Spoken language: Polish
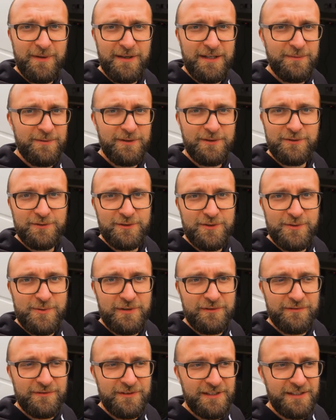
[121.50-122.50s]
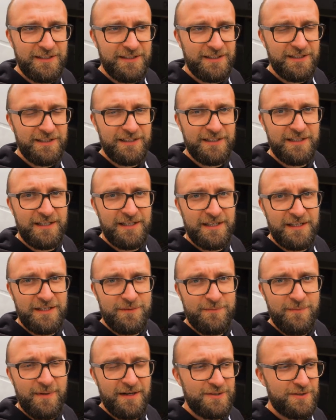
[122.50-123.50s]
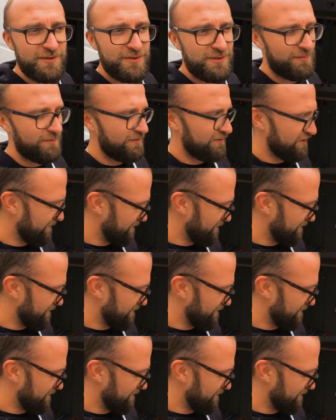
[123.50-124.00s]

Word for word: parę minut dosłownie i bardzo szybko